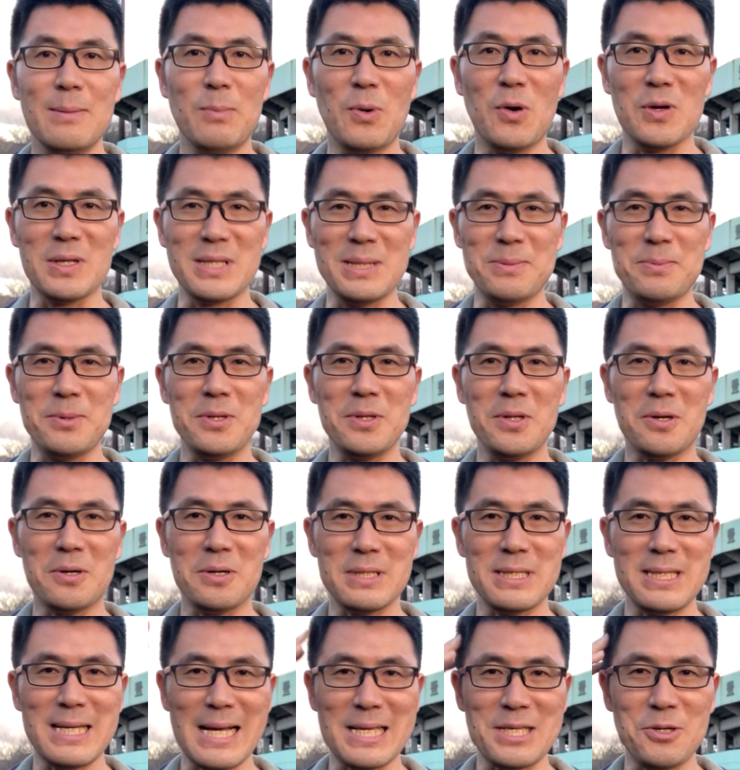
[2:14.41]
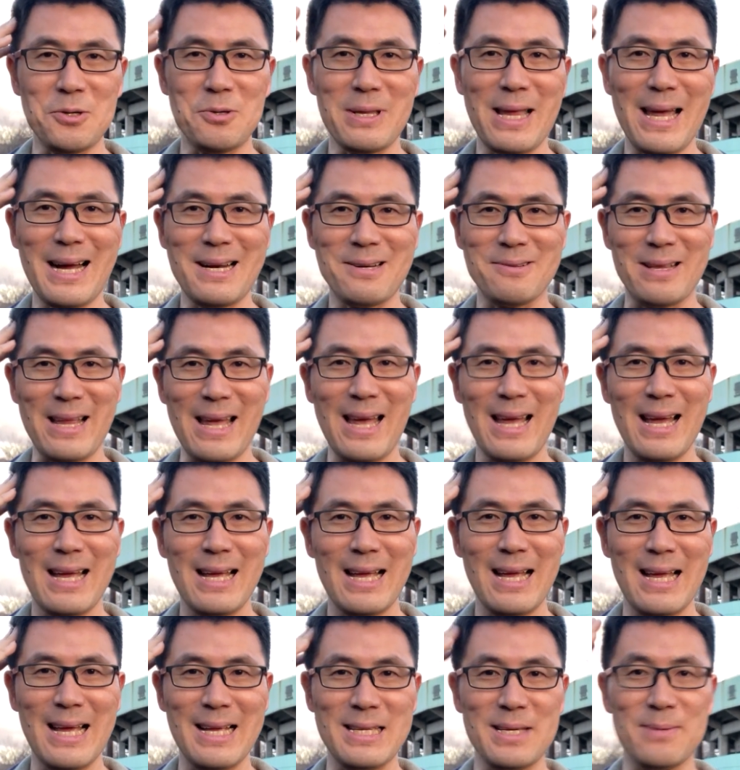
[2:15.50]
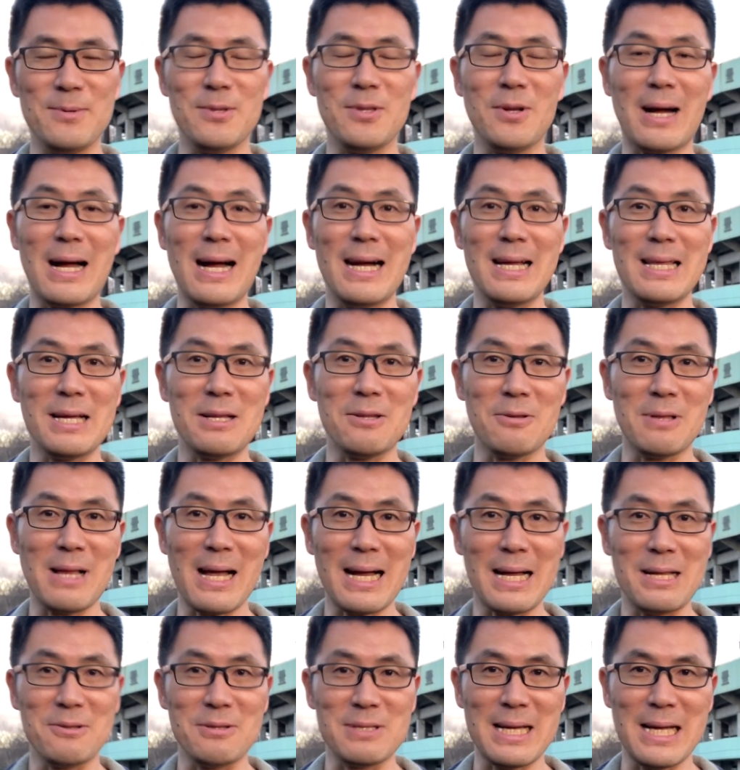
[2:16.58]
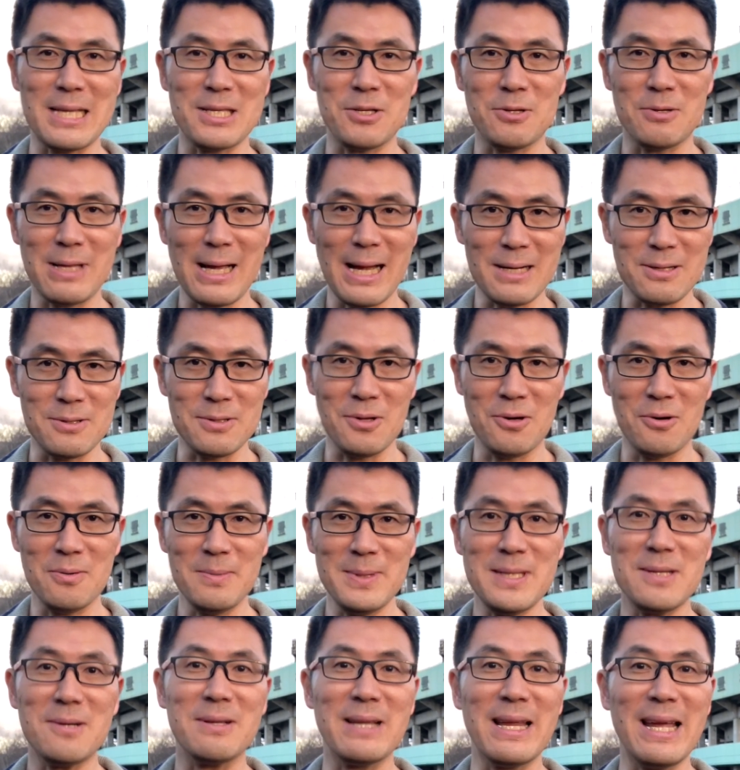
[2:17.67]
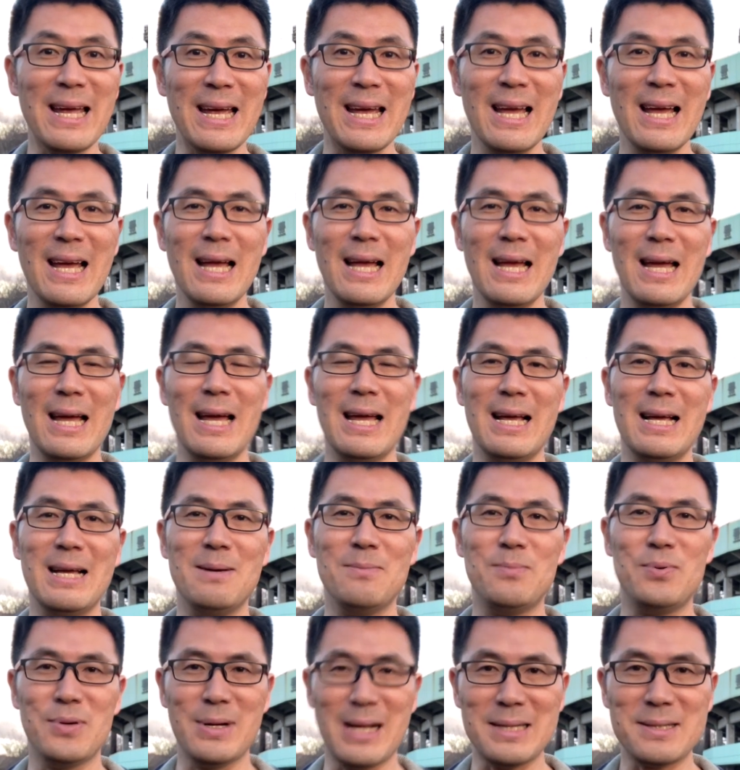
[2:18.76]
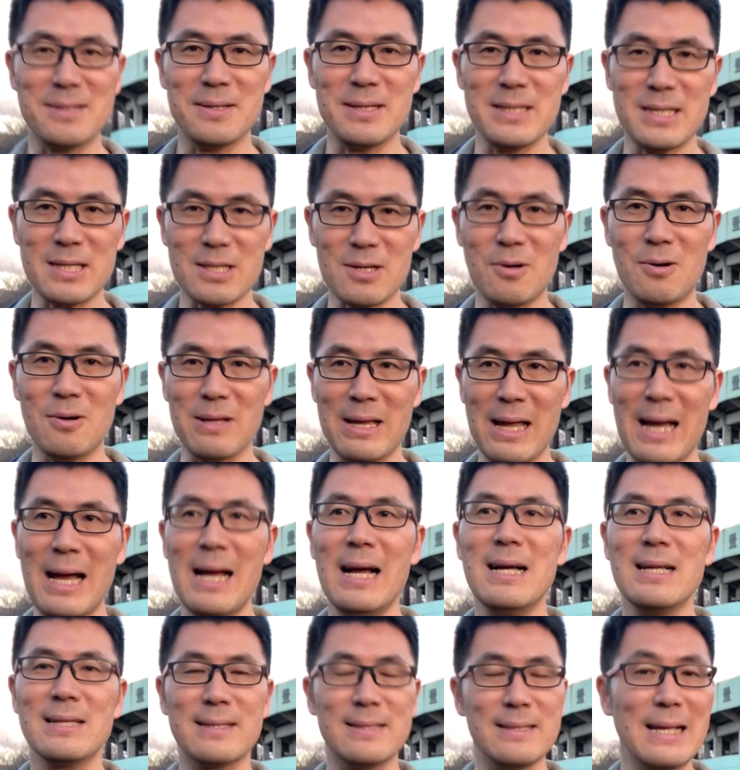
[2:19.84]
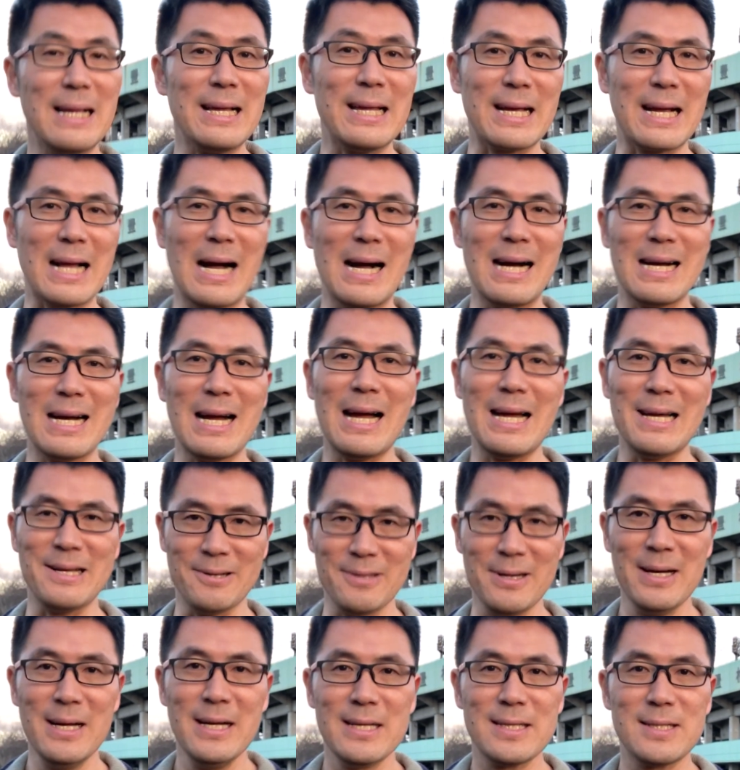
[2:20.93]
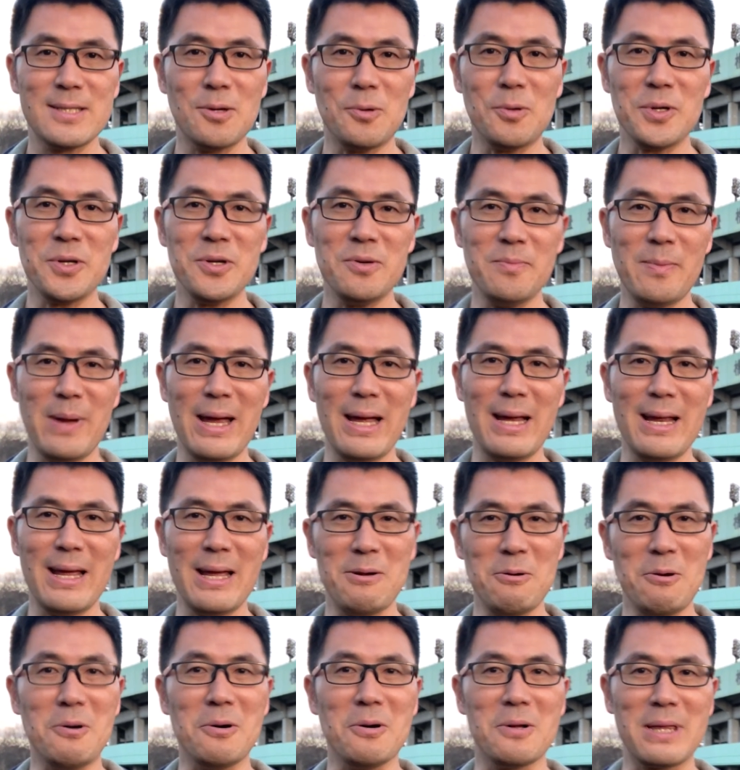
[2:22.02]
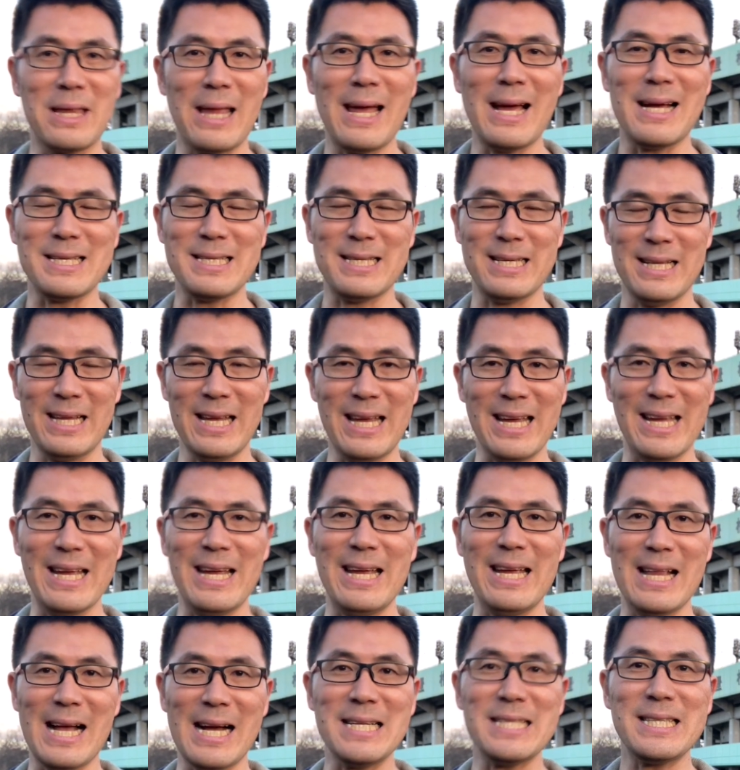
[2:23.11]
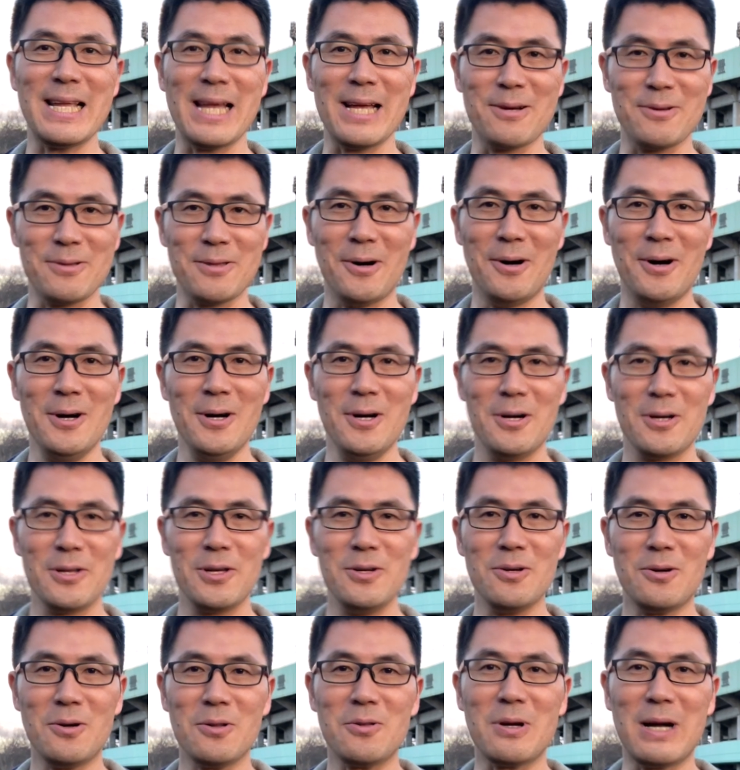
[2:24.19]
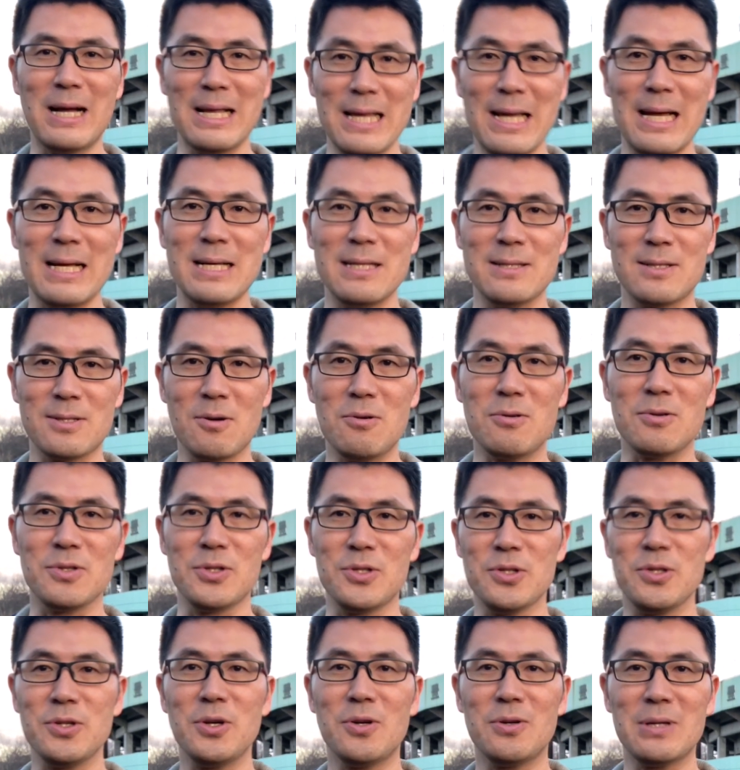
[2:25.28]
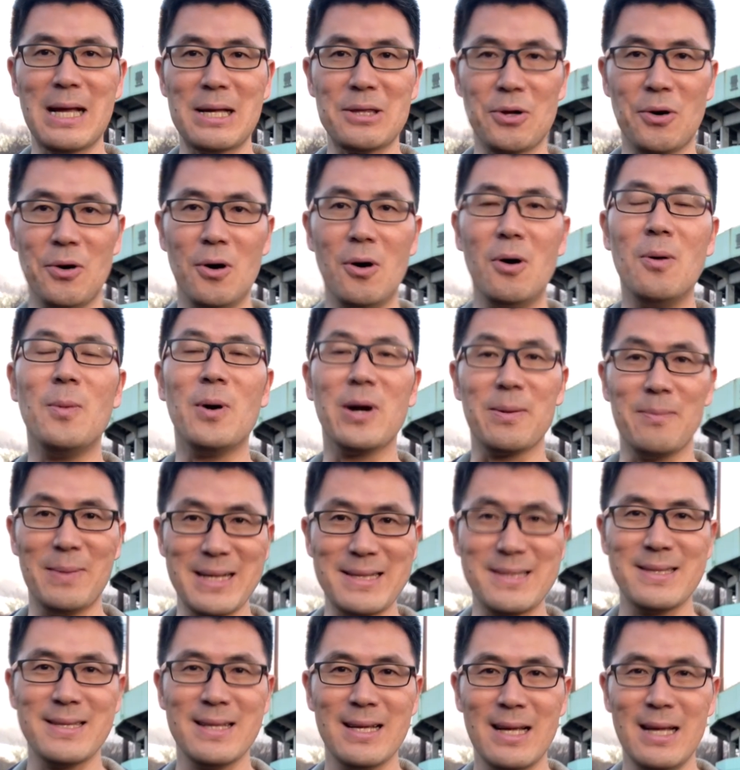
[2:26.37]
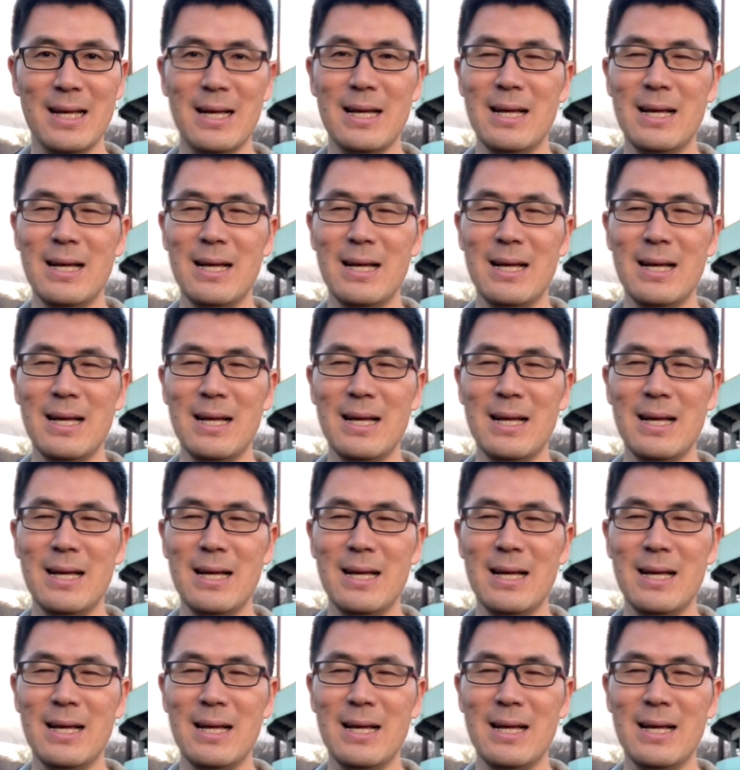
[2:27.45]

もう自分の社長であるね、えー、自分の体の中の社長である脳みそに、えー、プラス思考で常に考える、そういう命令を手足に出していくということがね、すごく重要だと思います。